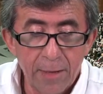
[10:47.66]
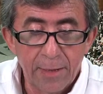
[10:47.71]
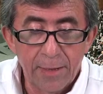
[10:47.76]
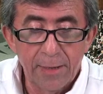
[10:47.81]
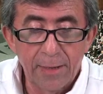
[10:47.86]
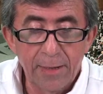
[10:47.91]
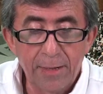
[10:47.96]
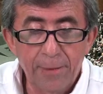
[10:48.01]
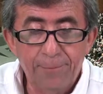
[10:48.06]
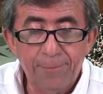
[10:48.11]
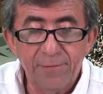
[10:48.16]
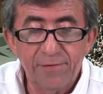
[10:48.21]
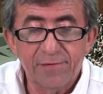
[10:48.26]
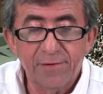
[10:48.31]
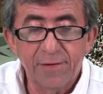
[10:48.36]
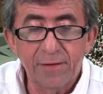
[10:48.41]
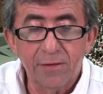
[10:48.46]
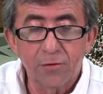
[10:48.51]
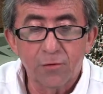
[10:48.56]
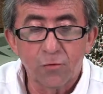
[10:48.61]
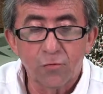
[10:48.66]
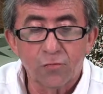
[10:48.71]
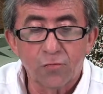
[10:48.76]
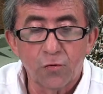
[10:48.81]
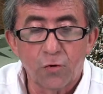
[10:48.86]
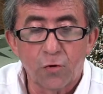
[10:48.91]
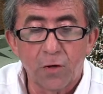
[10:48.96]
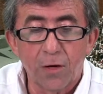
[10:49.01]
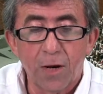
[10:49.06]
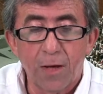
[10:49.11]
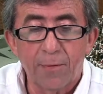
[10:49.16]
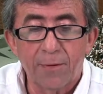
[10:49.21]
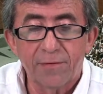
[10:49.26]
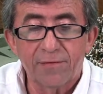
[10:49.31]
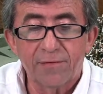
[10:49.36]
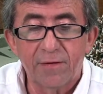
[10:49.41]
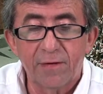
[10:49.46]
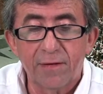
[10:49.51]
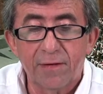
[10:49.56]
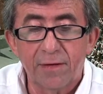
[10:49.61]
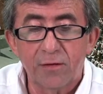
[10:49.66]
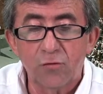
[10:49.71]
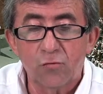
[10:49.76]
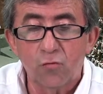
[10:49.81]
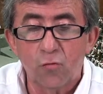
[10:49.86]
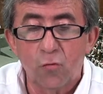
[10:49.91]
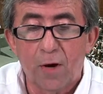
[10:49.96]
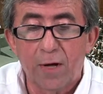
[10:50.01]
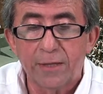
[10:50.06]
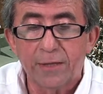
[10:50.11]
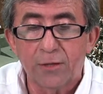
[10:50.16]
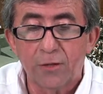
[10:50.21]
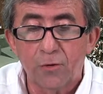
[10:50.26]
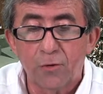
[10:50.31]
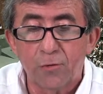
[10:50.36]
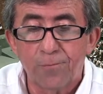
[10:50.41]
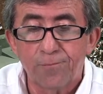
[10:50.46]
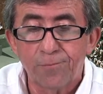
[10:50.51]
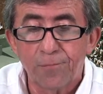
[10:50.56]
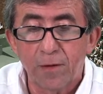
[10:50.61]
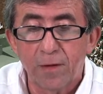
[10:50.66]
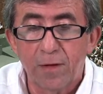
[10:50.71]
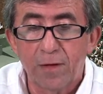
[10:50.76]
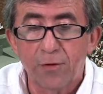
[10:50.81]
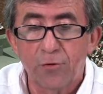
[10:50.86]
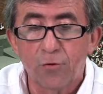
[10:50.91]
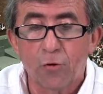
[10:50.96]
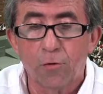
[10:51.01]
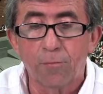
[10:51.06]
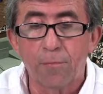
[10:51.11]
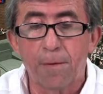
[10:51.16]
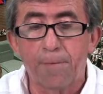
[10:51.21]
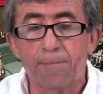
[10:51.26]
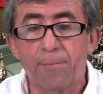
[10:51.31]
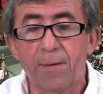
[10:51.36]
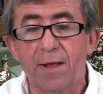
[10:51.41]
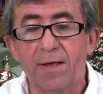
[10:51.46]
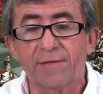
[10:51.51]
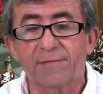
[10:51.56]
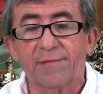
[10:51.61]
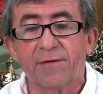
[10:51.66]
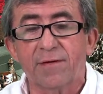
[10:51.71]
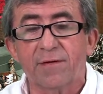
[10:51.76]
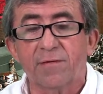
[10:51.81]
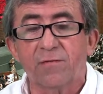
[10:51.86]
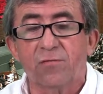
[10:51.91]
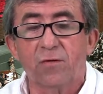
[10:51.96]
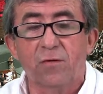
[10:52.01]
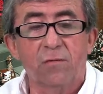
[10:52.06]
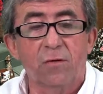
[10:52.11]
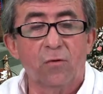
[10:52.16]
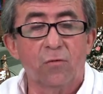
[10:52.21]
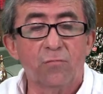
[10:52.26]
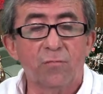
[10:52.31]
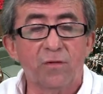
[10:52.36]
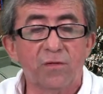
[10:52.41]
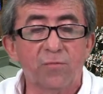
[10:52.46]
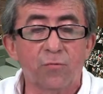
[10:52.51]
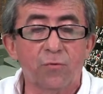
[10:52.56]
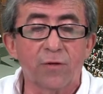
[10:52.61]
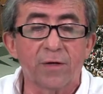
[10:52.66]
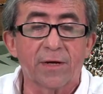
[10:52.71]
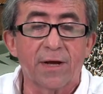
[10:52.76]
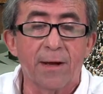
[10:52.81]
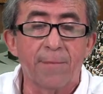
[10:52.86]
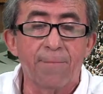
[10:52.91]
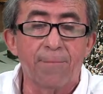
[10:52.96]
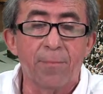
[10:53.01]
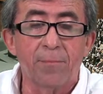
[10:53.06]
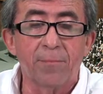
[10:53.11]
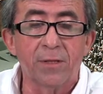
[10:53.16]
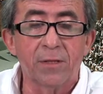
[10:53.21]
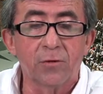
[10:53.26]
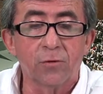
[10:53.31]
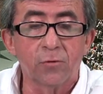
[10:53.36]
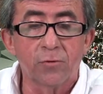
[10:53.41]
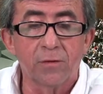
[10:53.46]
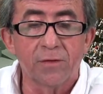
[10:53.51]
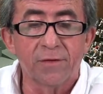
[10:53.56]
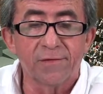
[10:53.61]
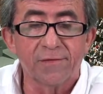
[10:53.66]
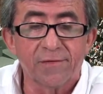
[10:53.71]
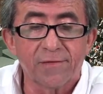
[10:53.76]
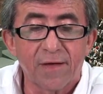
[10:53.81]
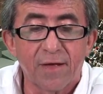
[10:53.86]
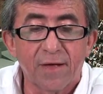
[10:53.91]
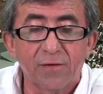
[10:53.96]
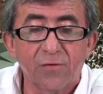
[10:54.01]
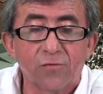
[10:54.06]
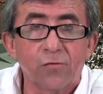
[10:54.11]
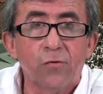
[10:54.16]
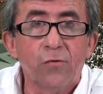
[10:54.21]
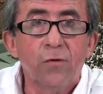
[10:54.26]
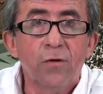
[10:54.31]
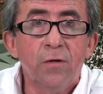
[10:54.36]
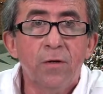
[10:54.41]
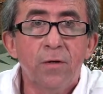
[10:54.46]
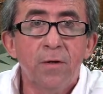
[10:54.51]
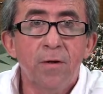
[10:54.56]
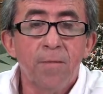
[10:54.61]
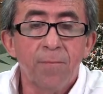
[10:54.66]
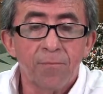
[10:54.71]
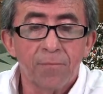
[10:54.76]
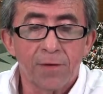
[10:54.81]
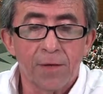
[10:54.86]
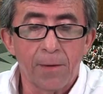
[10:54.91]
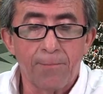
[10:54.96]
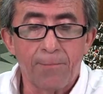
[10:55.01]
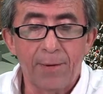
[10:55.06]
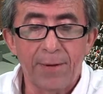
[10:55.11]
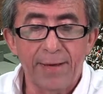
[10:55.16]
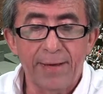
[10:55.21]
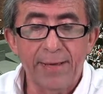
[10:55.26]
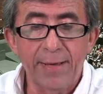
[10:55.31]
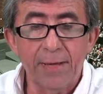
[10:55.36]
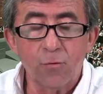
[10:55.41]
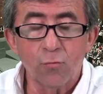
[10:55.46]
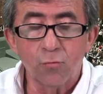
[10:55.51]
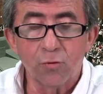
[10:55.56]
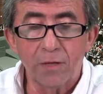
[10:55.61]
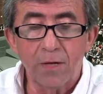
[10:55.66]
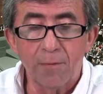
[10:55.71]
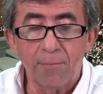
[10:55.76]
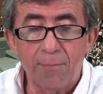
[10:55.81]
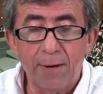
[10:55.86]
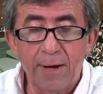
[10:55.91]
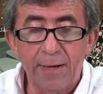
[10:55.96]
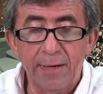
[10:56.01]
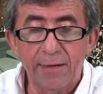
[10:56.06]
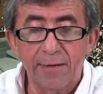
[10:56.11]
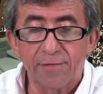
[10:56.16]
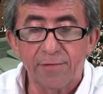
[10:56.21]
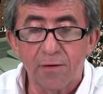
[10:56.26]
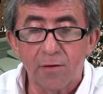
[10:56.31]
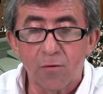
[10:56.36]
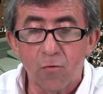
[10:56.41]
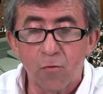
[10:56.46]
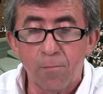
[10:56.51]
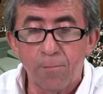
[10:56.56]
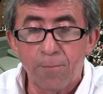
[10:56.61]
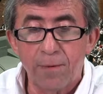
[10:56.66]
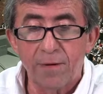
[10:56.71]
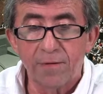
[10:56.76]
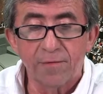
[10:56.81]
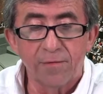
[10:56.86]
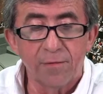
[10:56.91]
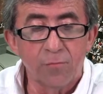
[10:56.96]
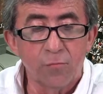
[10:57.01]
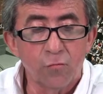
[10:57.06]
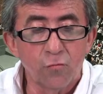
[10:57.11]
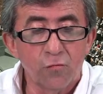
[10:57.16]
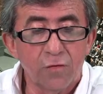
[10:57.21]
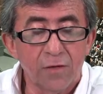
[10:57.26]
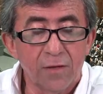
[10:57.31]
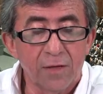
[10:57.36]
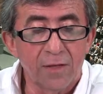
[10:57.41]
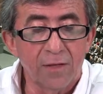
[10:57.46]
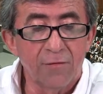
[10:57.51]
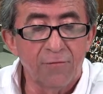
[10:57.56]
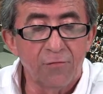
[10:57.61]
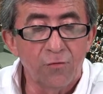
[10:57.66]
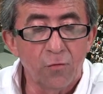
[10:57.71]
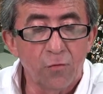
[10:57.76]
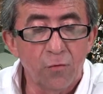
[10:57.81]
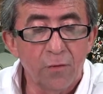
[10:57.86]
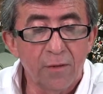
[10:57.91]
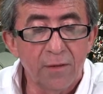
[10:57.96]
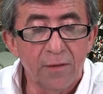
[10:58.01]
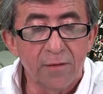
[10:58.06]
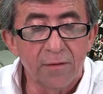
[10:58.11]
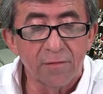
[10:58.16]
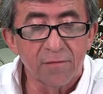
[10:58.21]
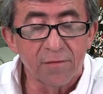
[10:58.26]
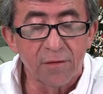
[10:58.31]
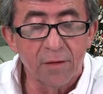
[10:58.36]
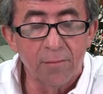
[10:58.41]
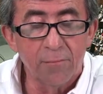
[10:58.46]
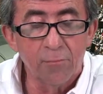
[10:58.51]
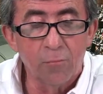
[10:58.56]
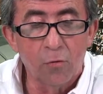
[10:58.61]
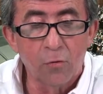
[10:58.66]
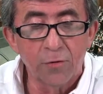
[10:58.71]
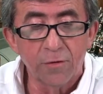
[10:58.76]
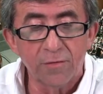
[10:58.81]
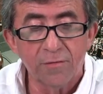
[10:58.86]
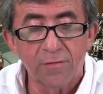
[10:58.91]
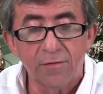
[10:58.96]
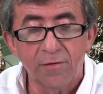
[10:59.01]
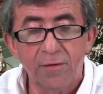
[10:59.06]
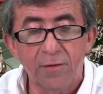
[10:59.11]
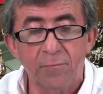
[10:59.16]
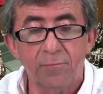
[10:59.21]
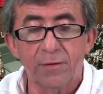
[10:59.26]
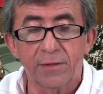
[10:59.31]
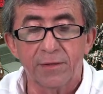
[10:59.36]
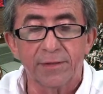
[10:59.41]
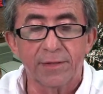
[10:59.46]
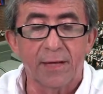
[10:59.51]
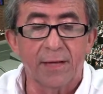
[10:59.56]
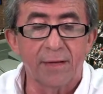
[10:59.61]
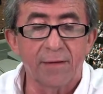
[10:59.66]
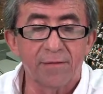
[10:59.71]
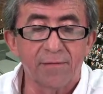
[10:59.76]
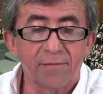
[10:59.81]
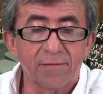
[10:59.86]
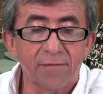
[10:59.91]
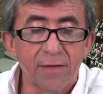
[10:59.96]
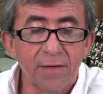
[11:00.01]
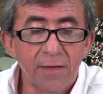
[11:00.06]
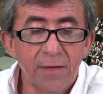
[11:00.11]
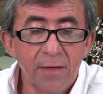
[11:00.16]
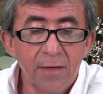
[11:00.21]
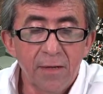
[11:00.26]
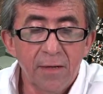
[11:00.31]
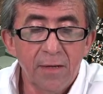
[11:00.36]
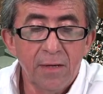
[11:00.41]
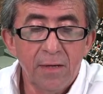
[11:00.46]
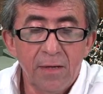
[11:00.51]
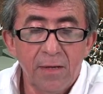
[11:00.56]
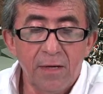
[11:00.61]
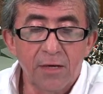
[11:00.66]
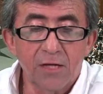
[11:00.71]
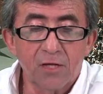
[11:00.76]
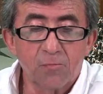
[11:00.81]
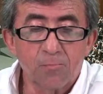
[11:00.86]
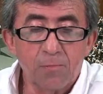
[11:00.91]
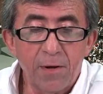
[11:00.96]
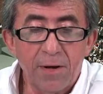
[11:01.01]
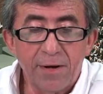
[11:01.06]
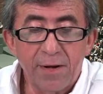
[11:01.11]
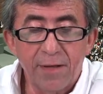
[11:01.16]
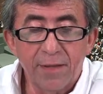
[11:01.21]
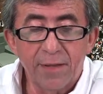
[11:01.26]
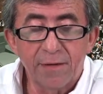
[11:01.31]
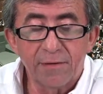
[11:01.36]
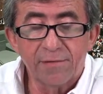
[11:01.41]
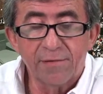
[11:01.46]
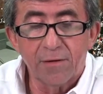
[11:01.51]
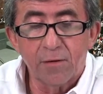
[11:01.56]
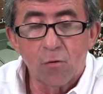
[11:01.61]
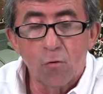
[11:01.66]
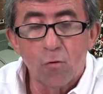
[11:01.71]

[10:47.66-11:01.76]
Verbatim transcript: El epicentro son la basílica y su atrio, la enorme plaza que sirve lo mismo de campamento de descanso que para ejecutar bailes al compás de música de violines, tambores y metales. En la explanada se